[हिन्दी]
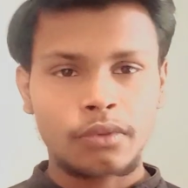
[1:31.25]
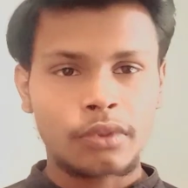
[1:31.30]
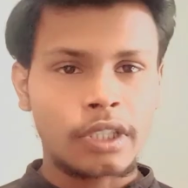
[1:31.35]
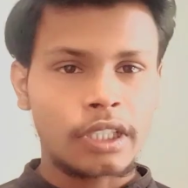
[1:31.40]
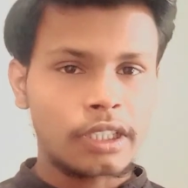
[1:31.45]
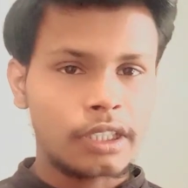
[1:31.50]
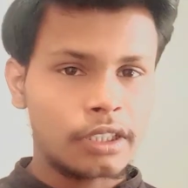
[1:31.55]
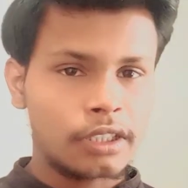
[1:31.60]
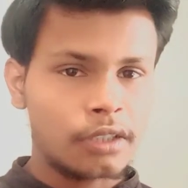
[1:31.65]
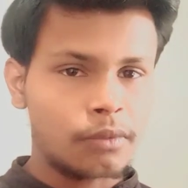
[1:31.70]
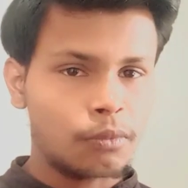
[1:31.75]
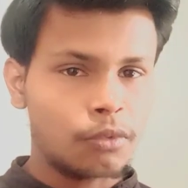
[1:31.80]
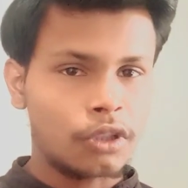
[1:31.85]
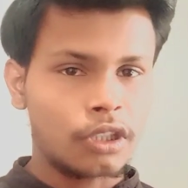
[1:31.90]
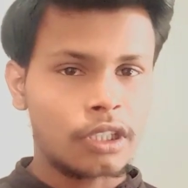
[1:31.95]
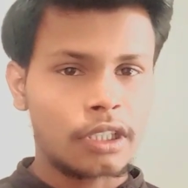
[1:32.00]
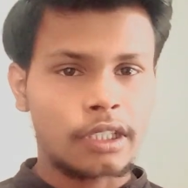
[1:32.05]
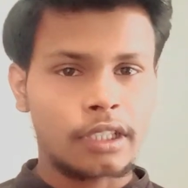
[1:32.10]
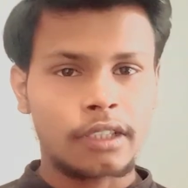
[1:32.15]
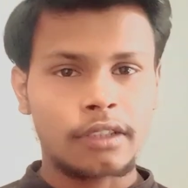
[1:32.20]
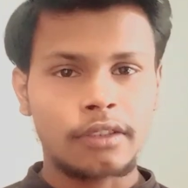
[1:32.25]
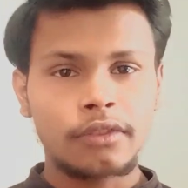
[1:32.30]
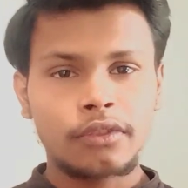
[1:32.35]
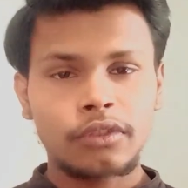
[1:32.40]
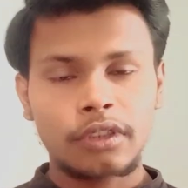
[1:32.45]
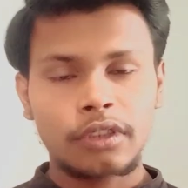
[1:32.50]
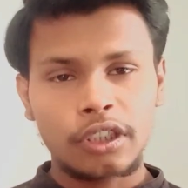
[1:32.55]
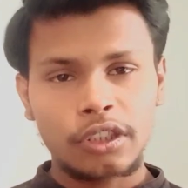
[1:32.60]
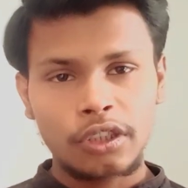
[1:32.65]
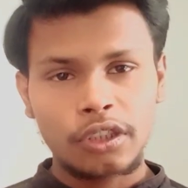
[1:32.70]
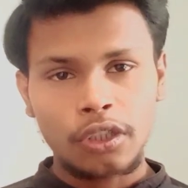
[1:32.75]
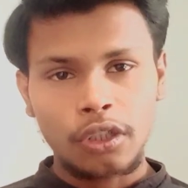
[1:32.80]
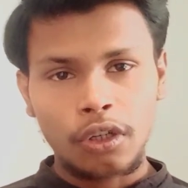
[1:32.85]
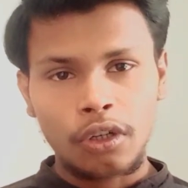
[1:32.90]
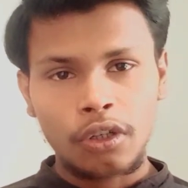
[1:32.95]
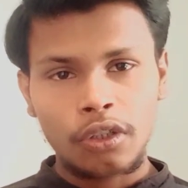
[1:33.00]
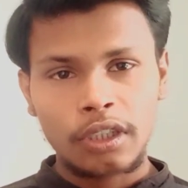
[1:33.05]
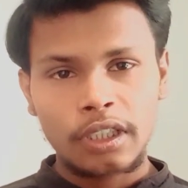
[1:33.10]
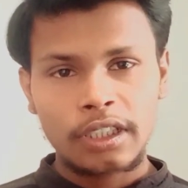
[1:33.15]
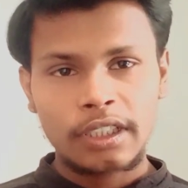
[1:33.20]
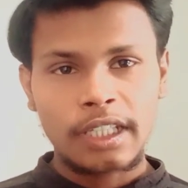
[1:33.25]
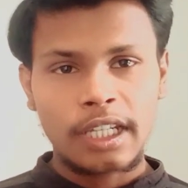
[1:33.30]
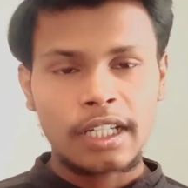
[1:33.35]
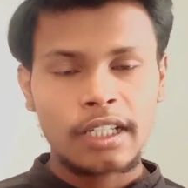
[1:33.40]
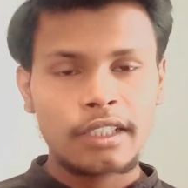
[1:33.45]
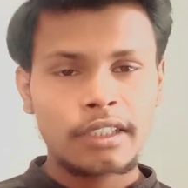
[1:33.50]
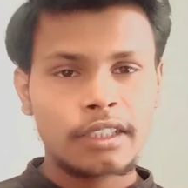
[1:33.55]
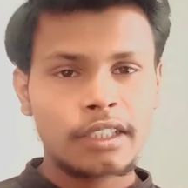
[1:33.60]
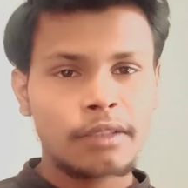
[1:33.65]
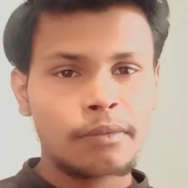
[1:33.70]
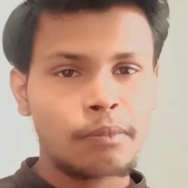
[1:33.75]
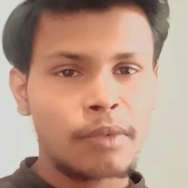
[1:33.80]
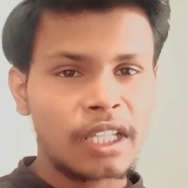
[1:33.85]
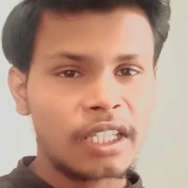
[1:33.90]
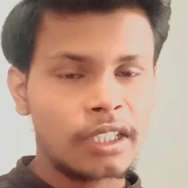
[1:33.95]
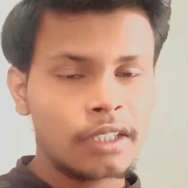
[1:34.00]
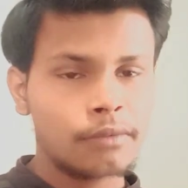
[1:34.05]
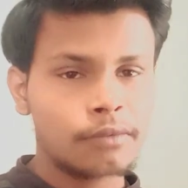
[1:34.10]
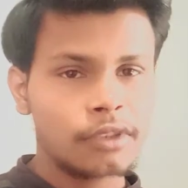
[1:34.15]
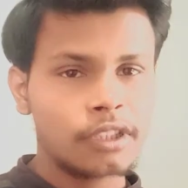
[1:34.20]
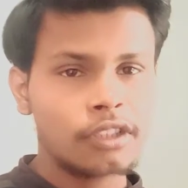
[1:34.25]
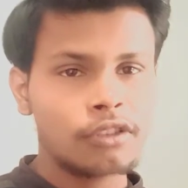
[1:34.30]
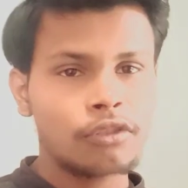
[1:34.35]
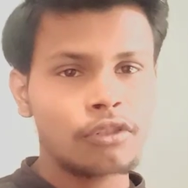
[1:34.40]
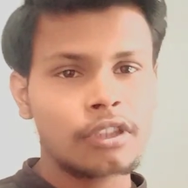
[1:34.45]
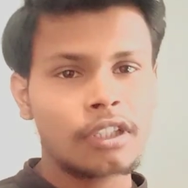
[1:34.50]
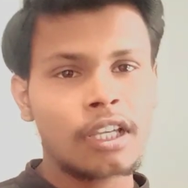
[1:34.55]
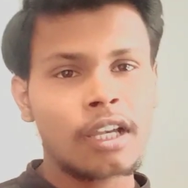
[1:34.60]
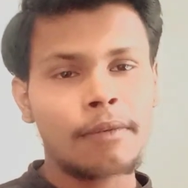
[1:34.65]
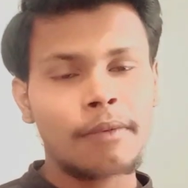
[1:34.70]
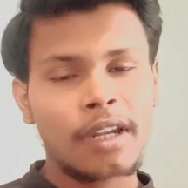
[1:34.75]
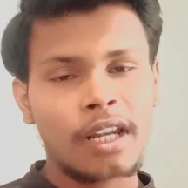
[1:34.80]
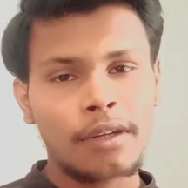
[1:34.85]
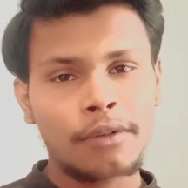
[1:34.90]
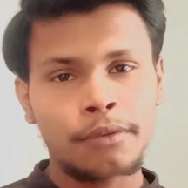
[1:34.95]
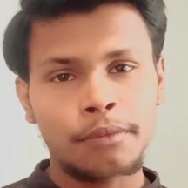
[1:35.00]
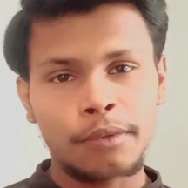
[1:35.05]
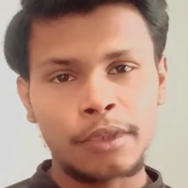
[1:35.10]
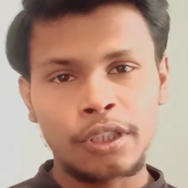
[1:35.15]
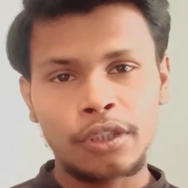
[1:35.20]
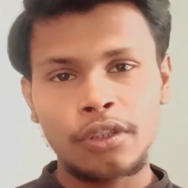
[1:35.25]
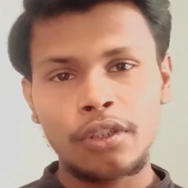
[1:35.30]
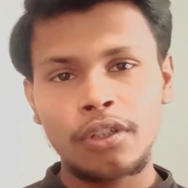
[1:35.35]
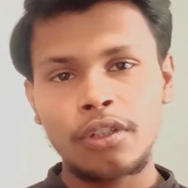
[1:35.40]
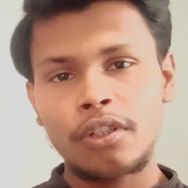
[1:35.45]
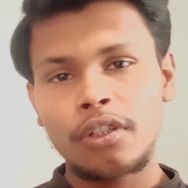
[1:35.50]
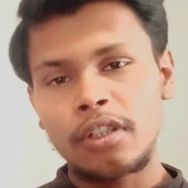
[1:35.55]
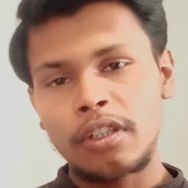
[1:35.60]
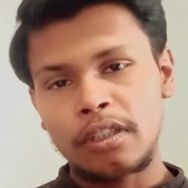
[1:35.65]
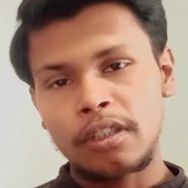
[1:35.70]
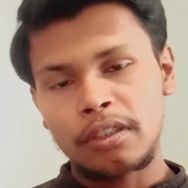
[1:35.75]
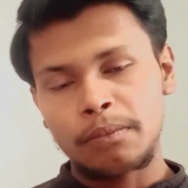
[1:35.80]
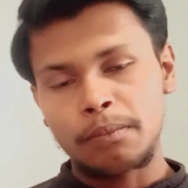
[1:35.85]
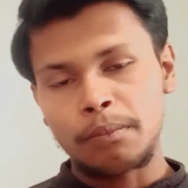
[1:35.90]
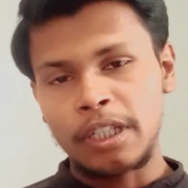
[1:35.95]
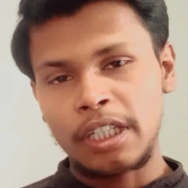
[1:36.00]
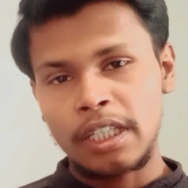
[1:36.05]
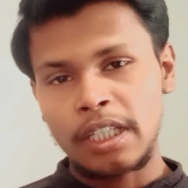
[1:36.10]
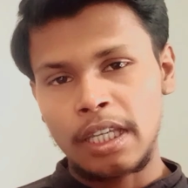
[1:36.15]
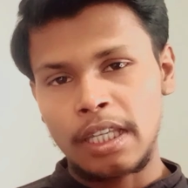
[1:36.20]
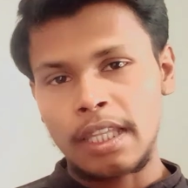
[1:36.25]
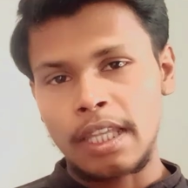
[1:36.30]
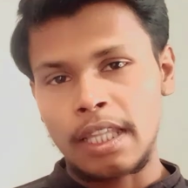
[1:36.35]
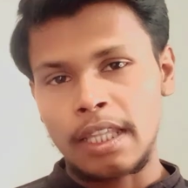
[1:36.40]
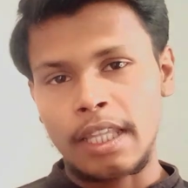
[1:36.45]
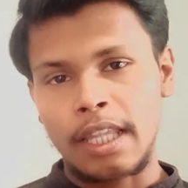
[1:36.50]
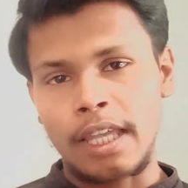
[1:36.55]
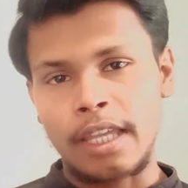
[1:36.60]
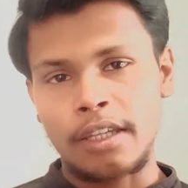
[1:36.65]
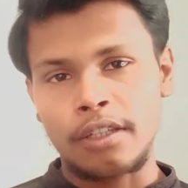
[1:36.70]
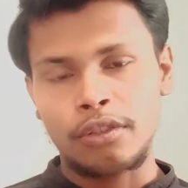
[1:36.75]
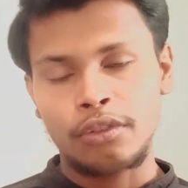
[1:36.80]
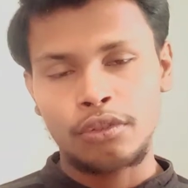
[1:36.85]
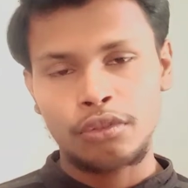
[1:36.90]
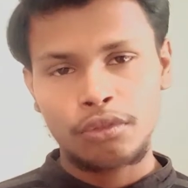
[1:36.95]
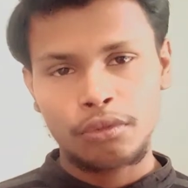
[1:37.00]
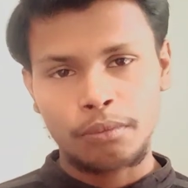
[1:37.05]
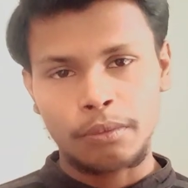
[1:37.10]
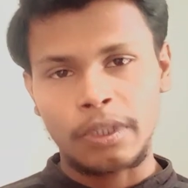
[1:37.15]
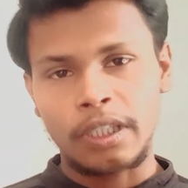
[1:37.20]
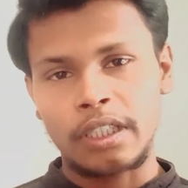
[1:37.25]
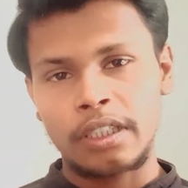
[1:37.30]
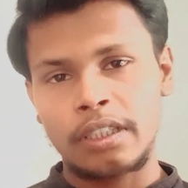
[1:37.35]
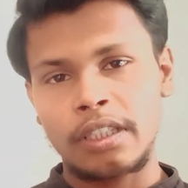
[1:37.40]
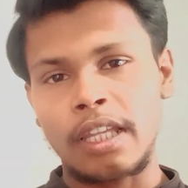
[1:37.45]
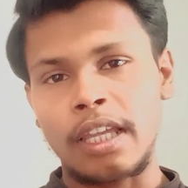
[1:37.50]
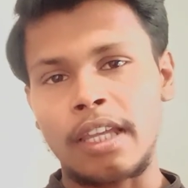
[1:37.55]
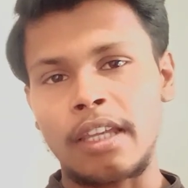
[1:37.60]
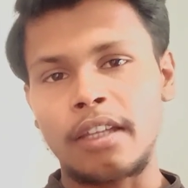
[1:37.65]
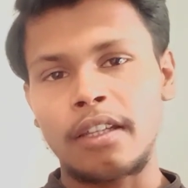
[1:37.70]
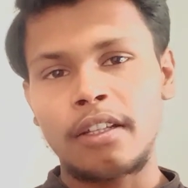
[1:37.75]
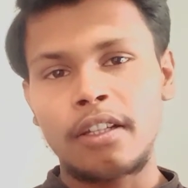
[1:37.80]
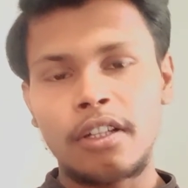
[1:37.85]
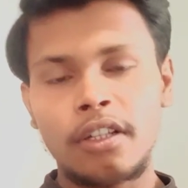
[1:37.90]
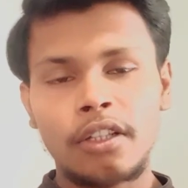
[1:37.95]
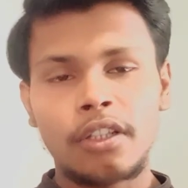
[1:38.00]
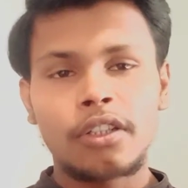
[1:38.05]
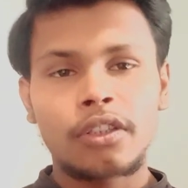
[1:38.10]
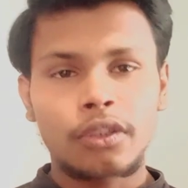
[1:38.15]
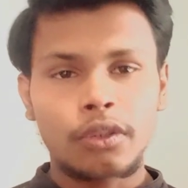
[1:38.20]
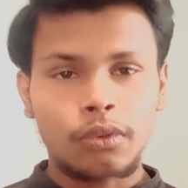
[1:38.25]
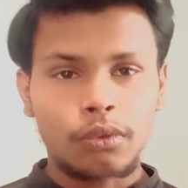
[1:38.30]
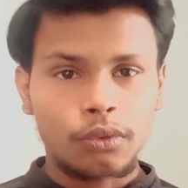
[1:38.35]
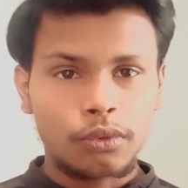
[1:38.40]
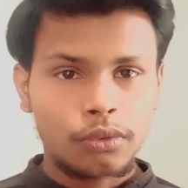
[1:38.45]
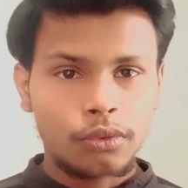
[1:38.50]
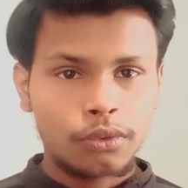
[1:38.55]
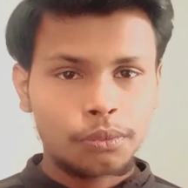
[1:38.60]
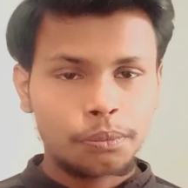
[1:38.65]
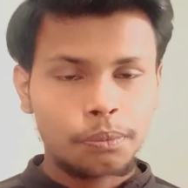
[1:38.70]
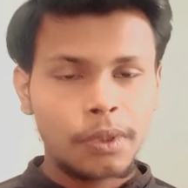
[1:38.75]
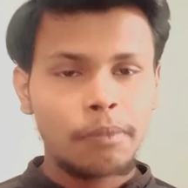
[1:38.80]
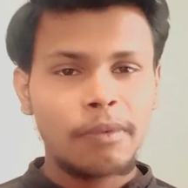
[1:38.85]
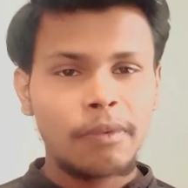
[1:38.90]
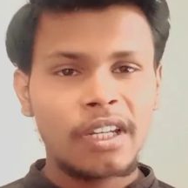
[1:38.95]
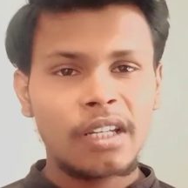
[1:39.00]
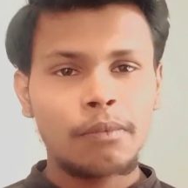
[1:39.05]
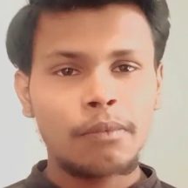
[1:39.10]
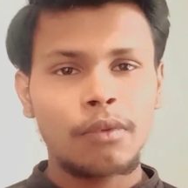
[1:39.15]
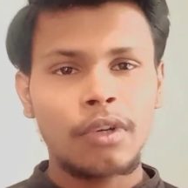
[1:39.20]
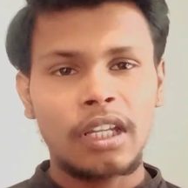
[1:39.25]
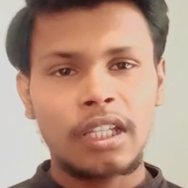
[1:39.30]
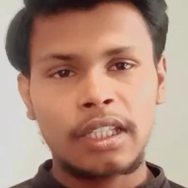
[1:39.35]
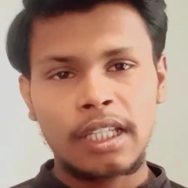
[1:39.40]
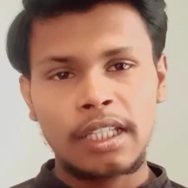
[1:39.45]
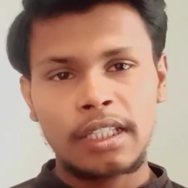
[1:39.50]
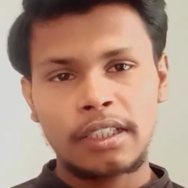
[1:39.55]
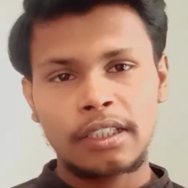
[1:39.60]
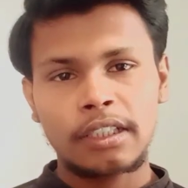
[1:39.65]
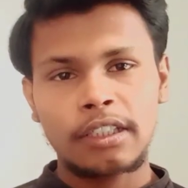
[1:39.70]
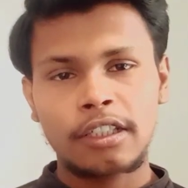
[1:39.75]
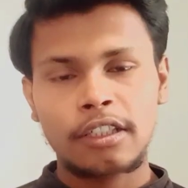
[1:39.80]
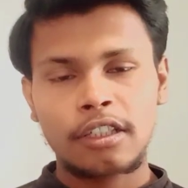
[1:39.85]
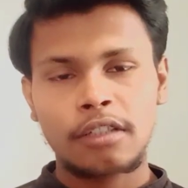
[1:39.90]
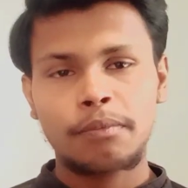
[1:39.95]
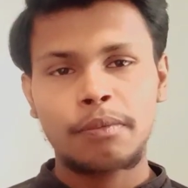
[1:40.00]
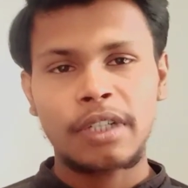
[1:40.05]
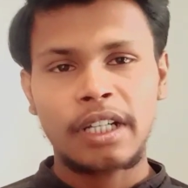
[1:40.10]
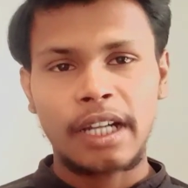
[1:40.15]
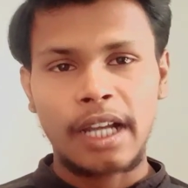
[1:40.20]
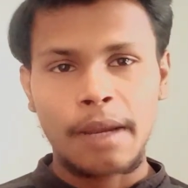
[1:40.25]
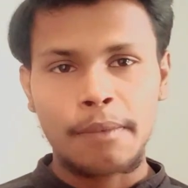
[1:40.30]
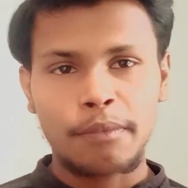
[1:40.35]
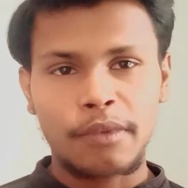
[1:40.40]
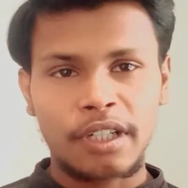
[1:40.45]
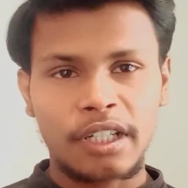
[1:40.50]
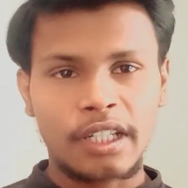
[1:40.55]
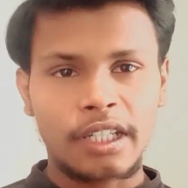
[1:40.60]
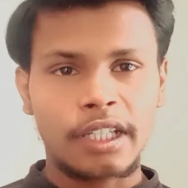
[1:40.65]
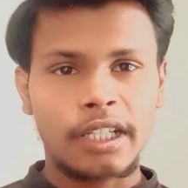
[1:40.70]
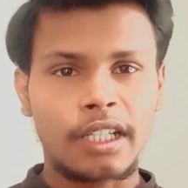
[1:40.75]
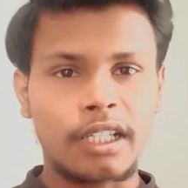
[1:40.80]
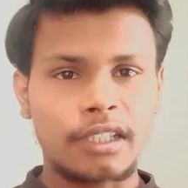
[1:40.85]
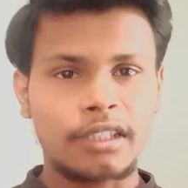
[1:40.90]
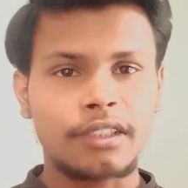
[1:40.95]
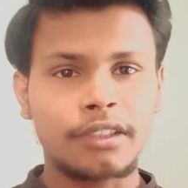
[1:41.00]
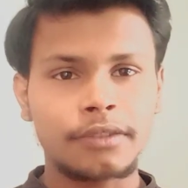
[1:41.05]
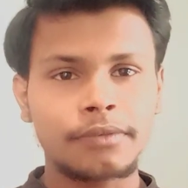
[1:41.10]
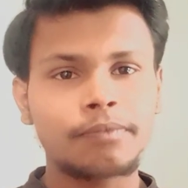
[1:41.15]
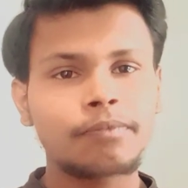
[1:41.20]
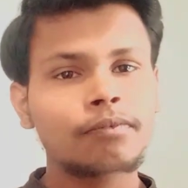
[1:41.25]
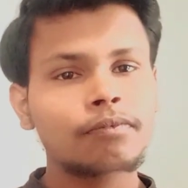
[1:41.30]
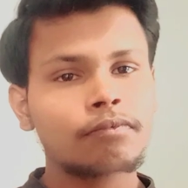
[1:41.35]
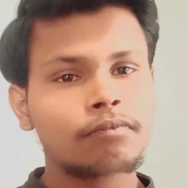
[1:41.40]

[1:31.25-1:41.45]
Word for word: सजेशन बोलते हैं किसी और के चैनल से माध्यम से जैसे हमारा वीडियो भेजा जाता है यूट्यूब भेजता है तो उस पर मैंने बोला था सजेशन पर काम करने के लिए